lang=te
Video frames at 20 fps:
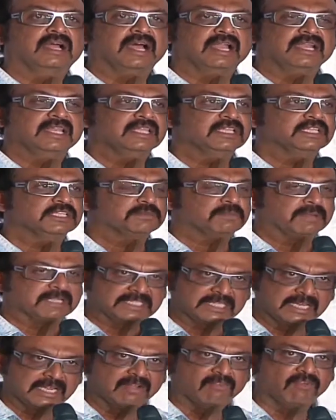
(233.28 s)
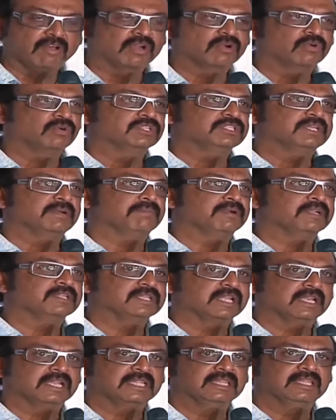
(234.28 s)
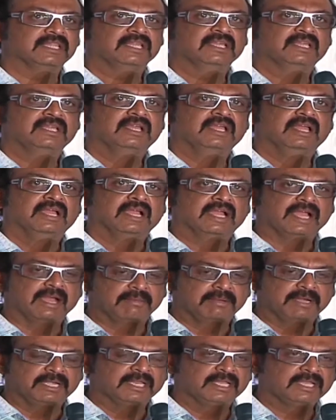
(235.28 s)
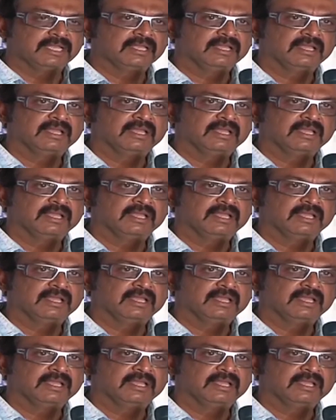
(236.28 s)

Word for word: అని స్పష్టంగా వారు కూడా చెప్పడం జరిగింది కాబట్టి